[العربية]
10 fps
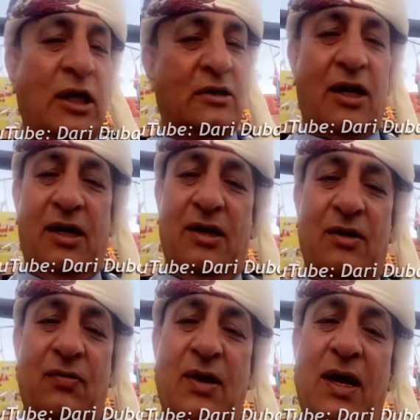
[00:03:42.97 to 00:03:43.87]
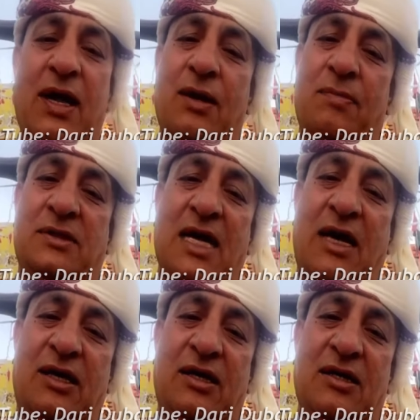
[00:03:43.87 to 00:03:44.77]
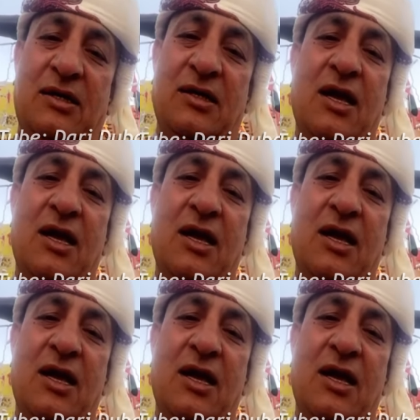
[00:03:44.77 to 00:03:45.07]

وتطري وين المساكين